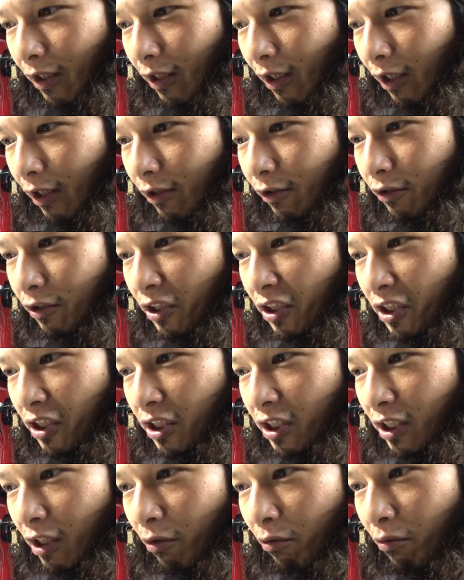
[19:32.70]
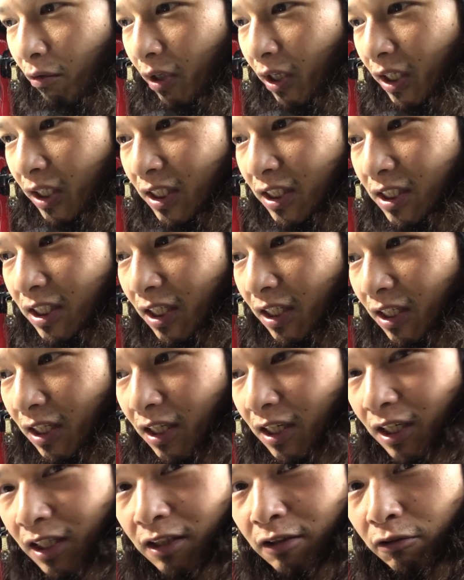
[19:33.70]
確認した方がいいんじゃね
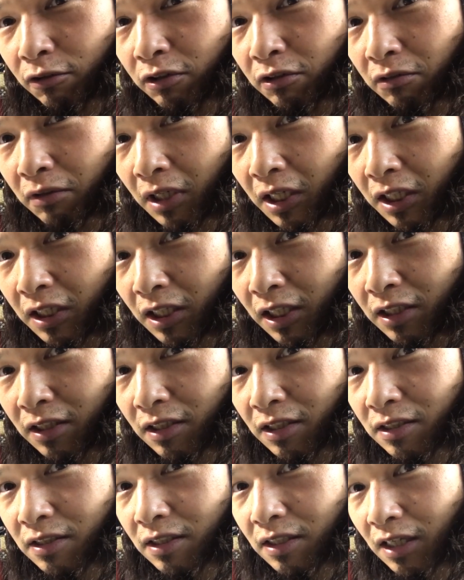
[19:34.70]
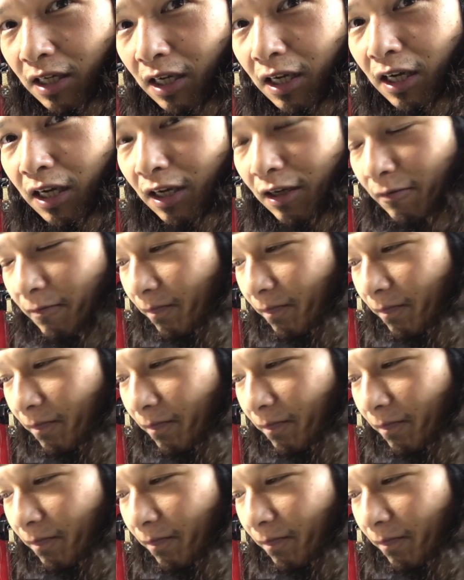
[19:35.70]
えかと言われたんですが、